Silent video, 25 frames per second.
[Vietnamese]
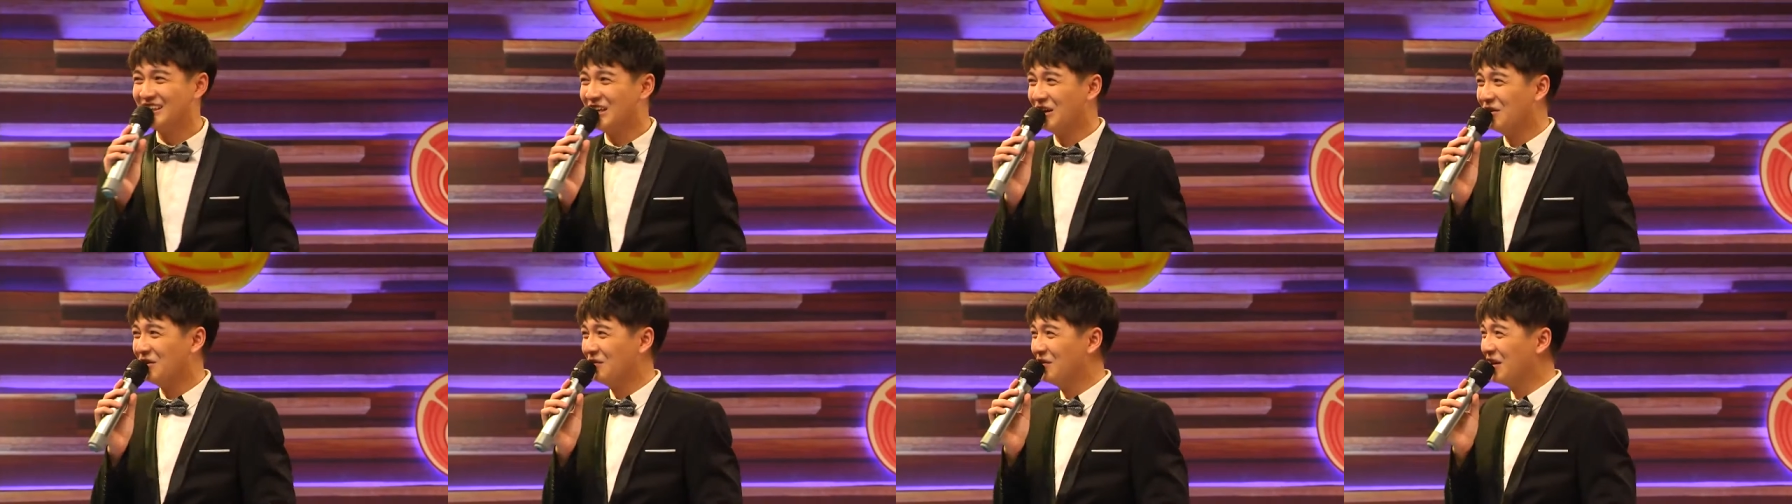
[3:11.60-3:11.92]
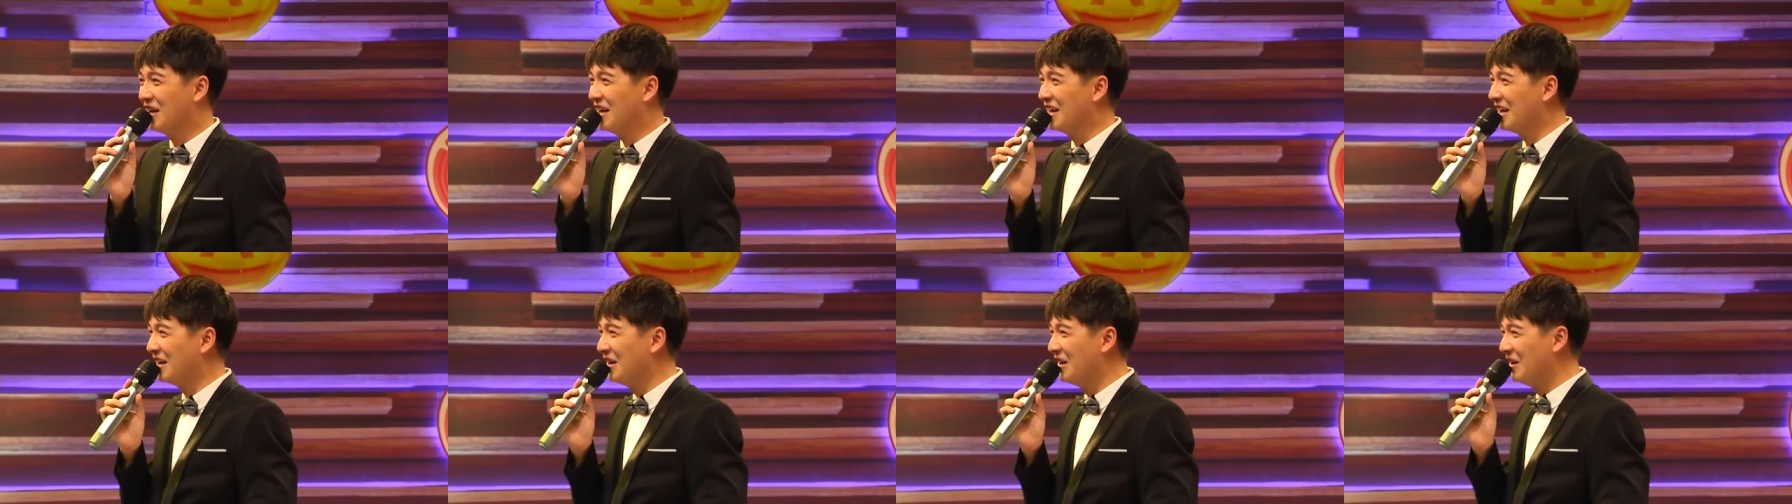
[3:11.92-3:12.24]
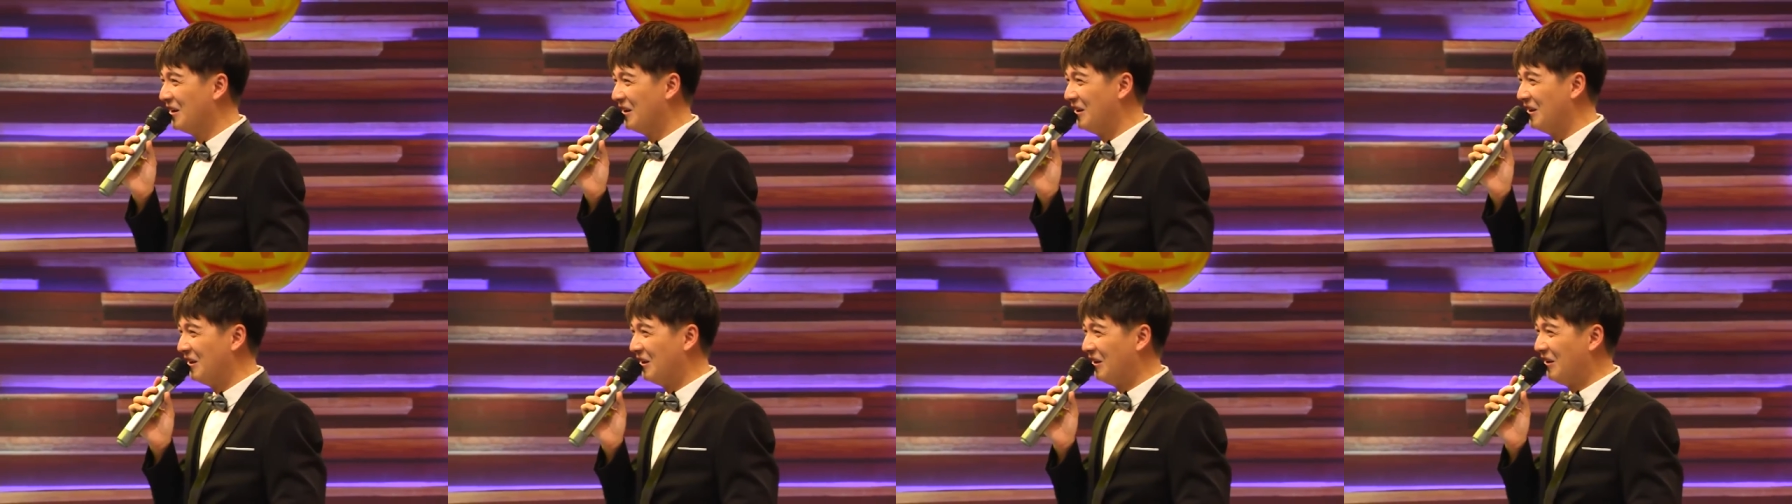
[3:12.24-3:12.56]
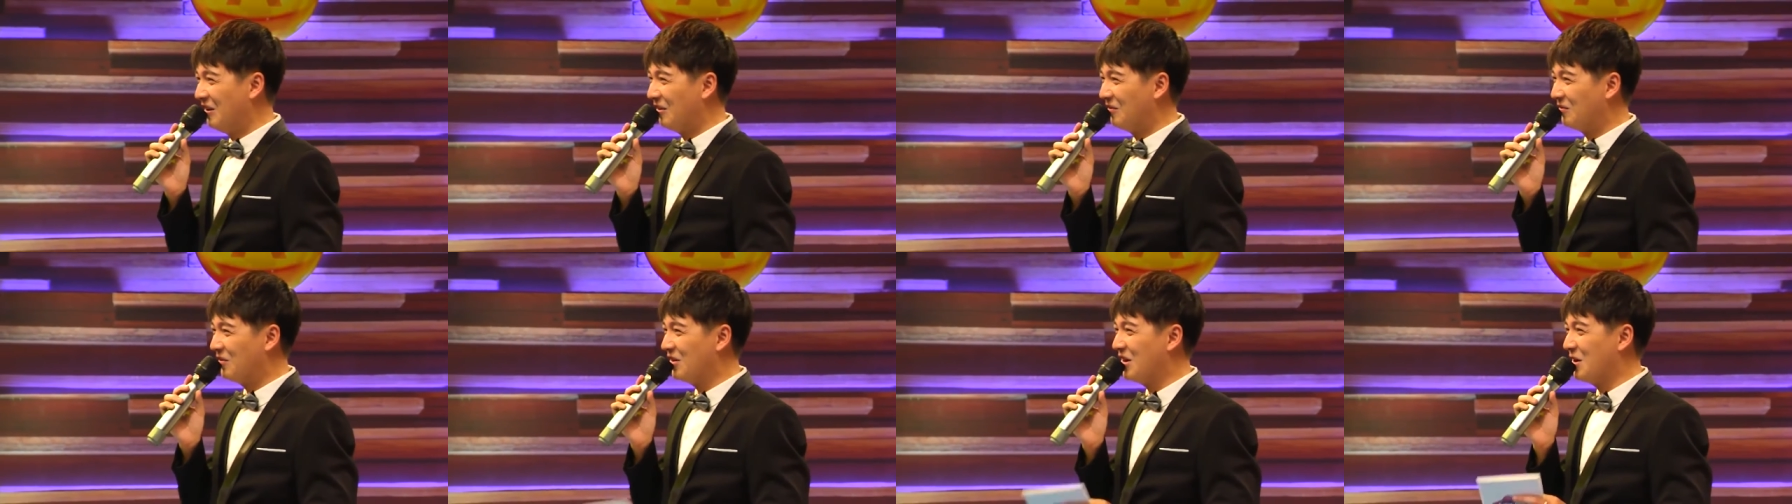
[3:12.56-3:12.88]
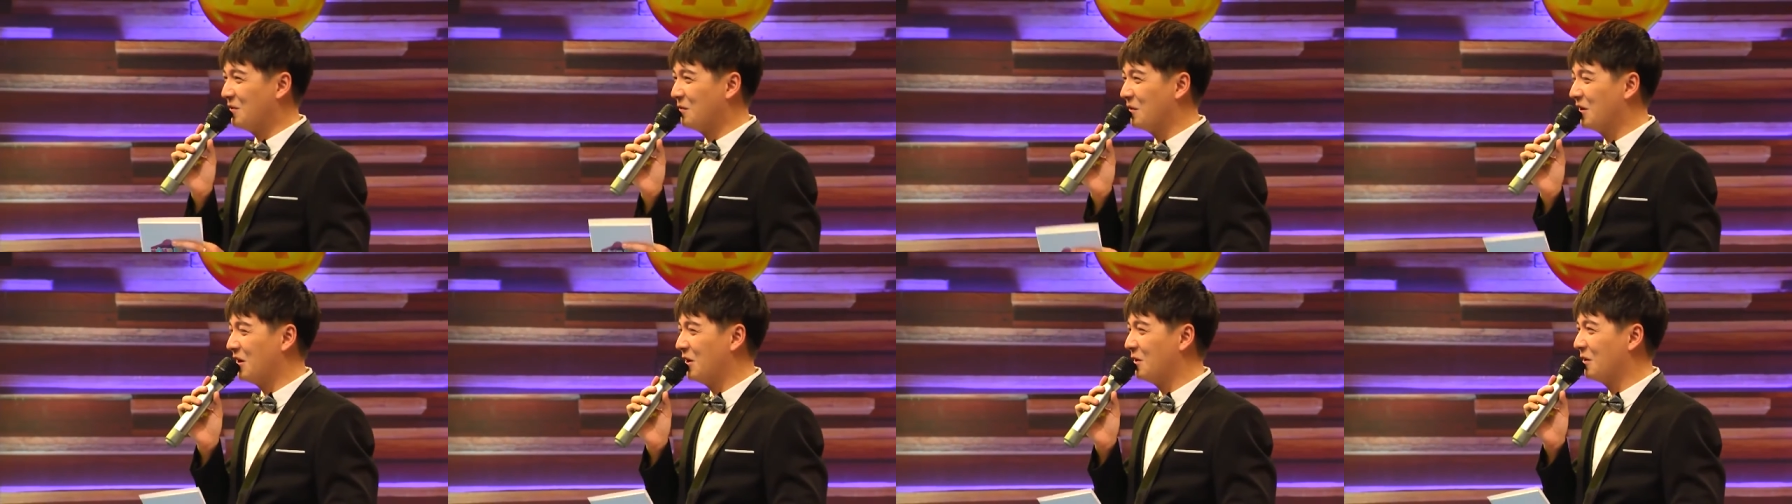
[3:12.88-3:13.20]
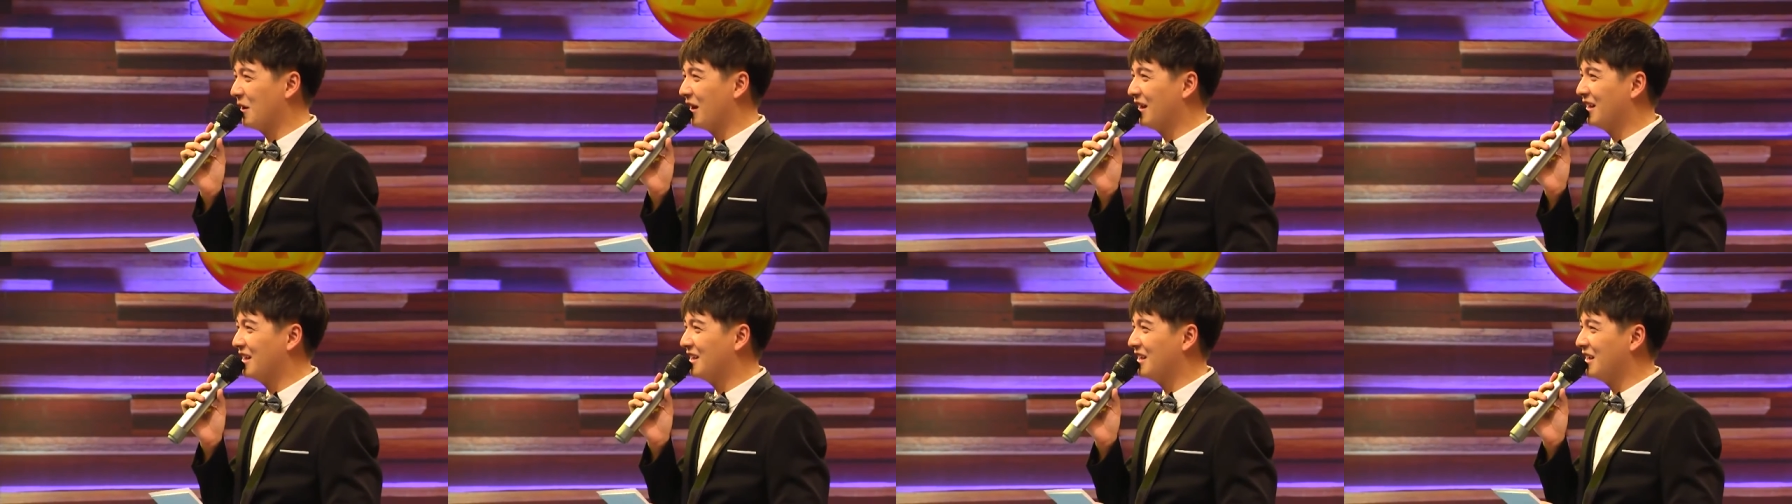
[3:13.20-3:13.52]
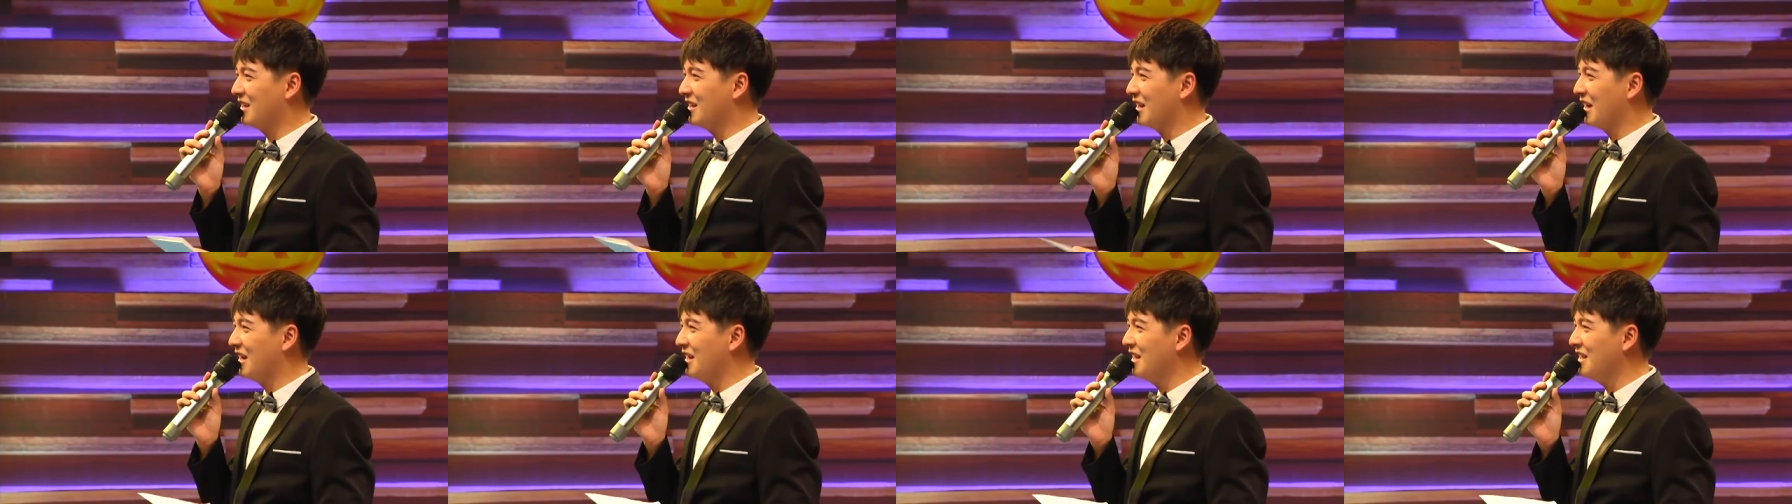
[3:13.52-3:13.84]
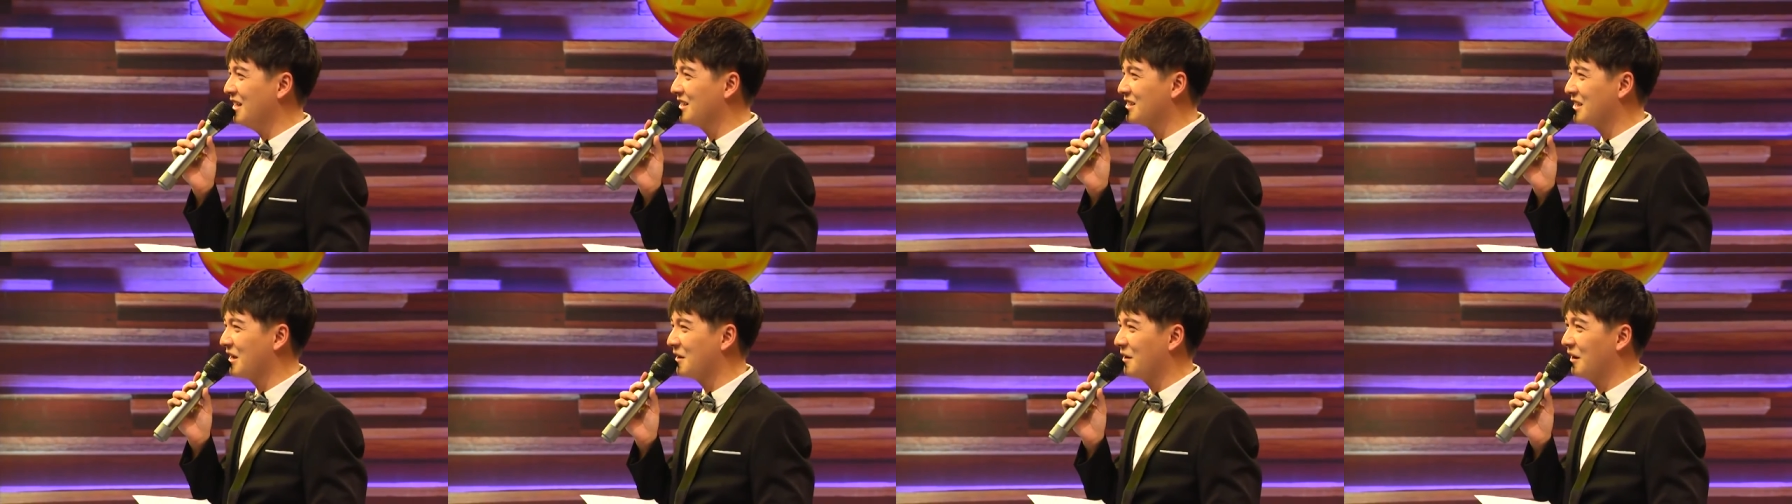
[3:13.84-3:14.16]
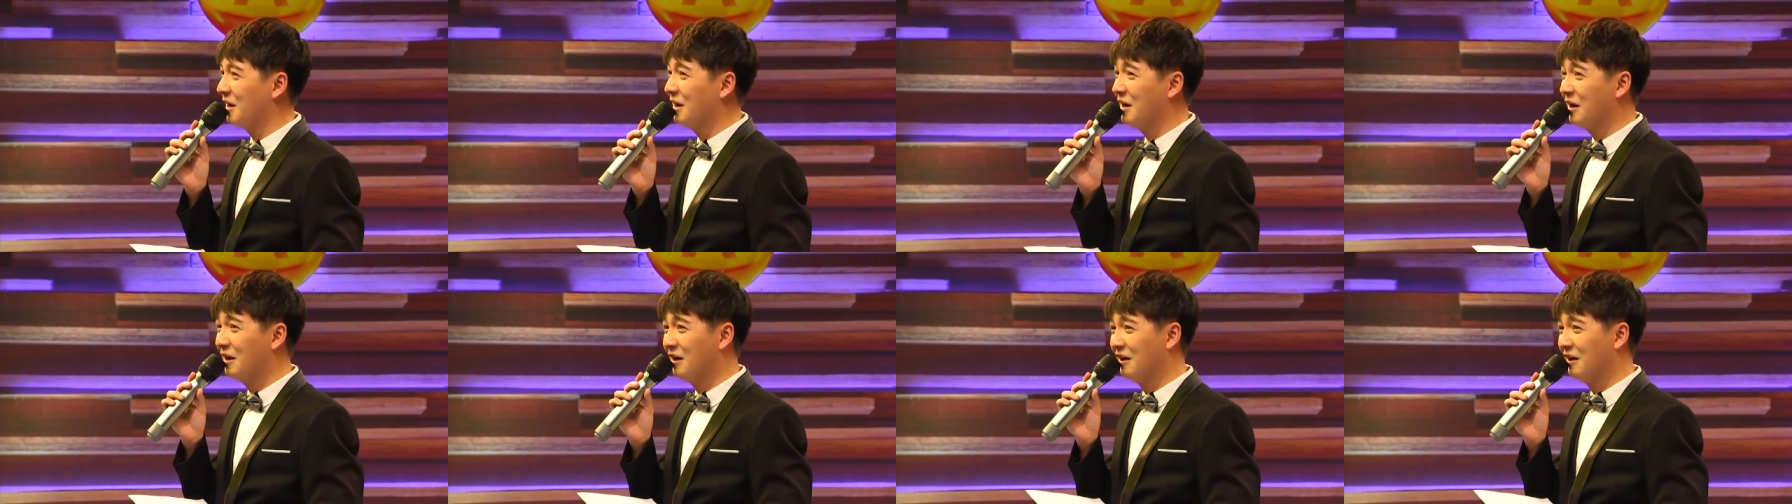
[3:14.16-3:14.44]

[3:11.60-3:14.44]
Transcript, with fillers: chị viên với năm nguyên liệu này thì chị nghĩ sao ạ